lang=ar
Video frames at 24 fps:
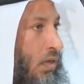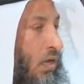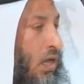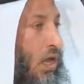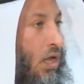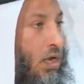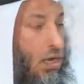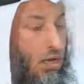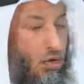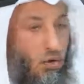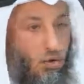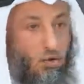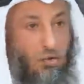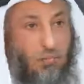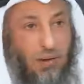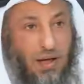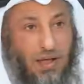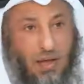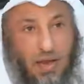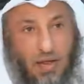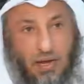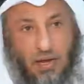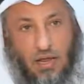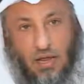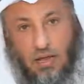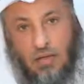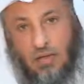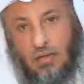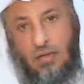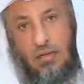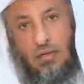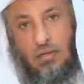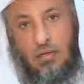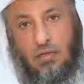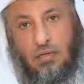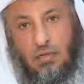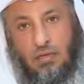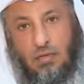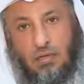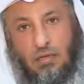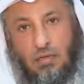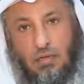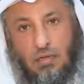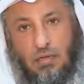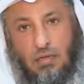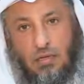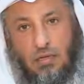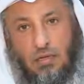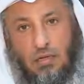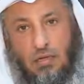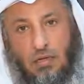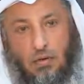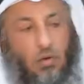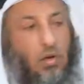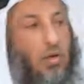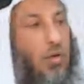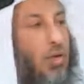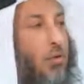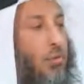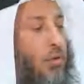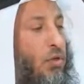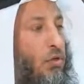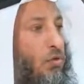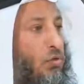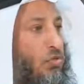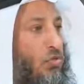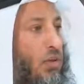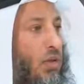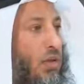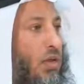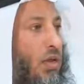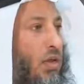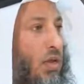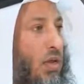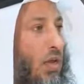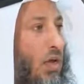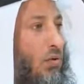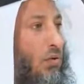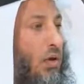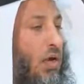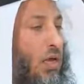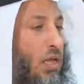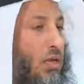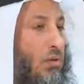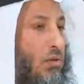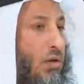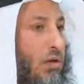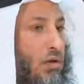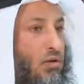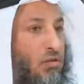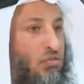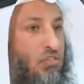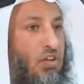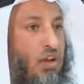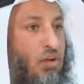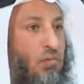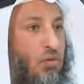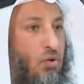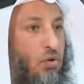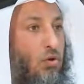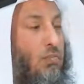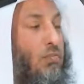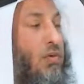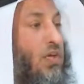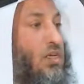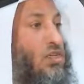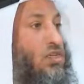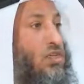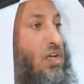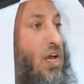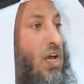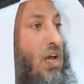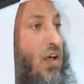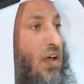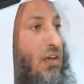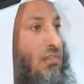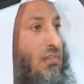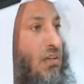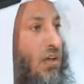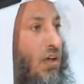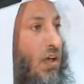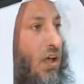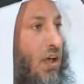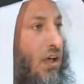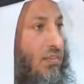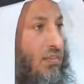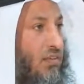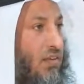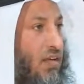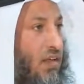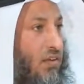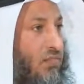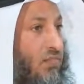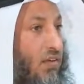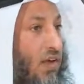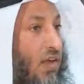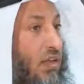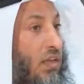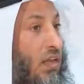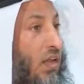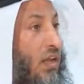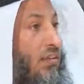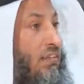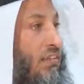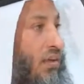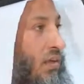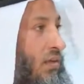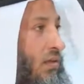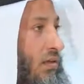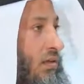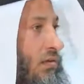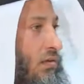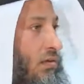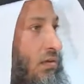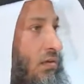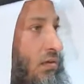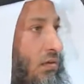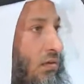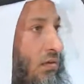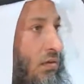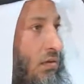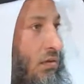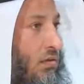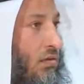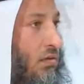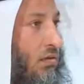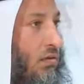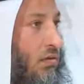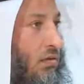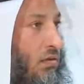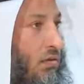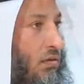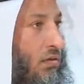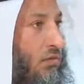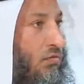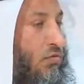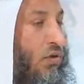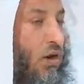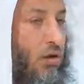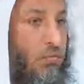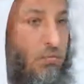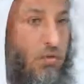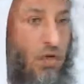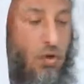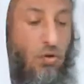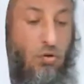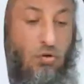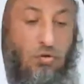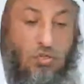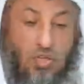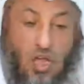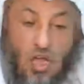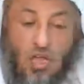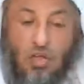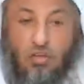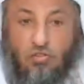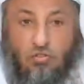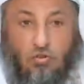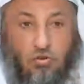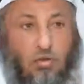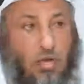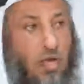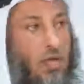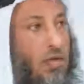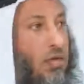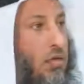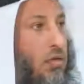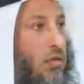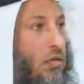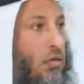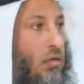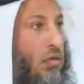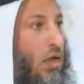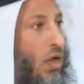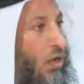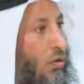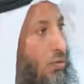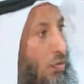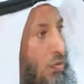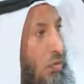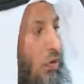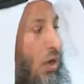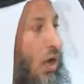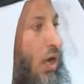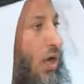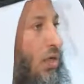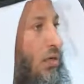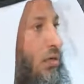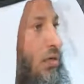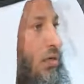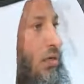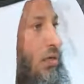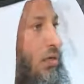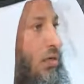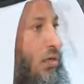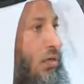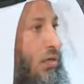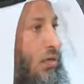أريحوا بالنا والنبي صلى الله عليه وآله وسلم يقول من جهز غازيا فقد غزا فهم يقولون جهزونا نحن نقاتل